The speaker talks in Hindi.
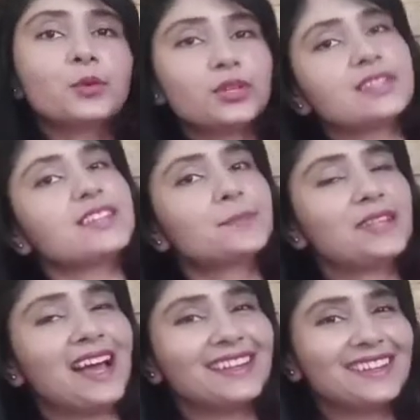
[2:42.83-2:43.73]
कुर्ता सेट्स पर
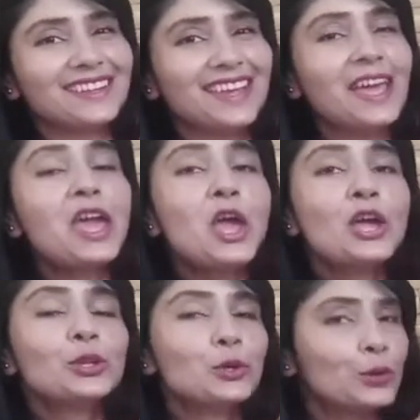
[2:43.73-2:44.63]
ध्यान देते हैं
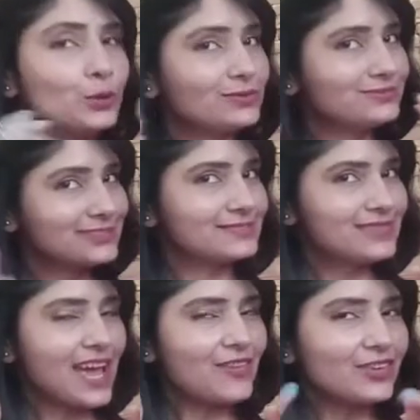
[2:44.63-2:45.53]
तो
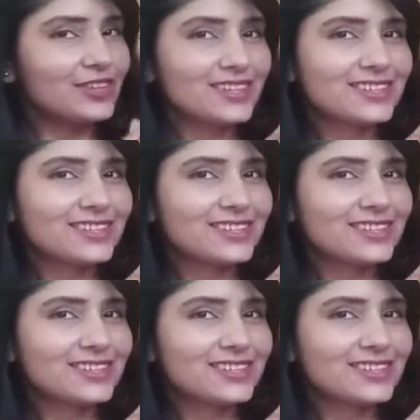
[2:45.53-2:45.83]
हैव अ लुक